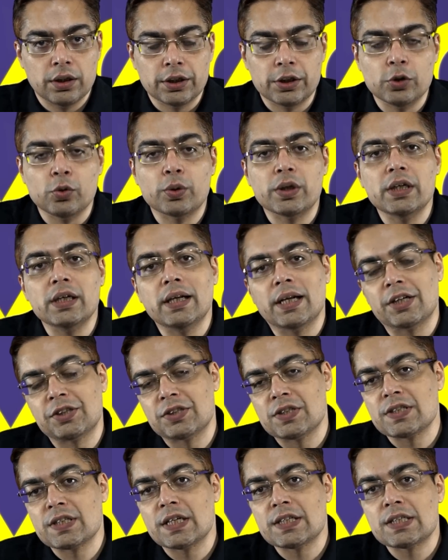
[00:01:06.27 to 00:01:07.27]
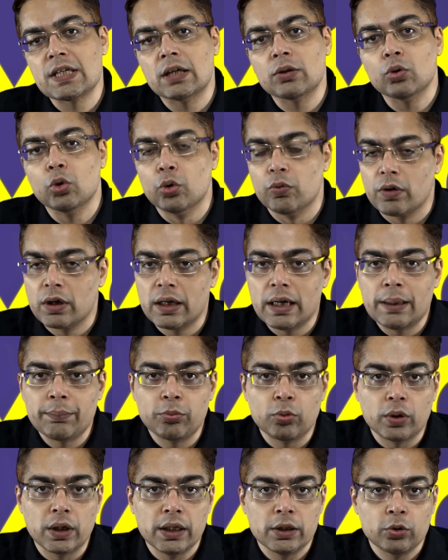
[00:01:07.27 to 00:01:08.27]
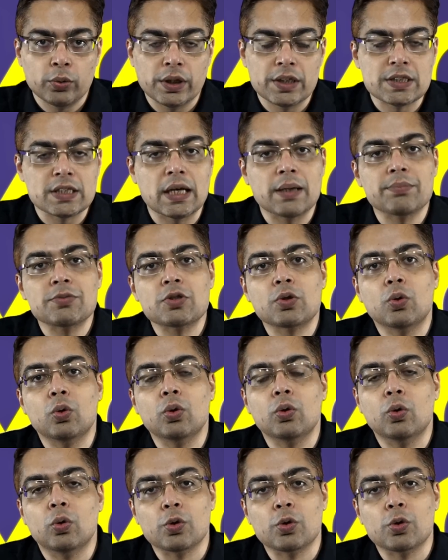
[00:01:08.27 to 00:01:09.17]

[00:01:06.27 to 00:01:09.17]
क्योंकि इलेक्शंस के साथ ओवरलैप हो रहा है तो एग्ज़ाम्स को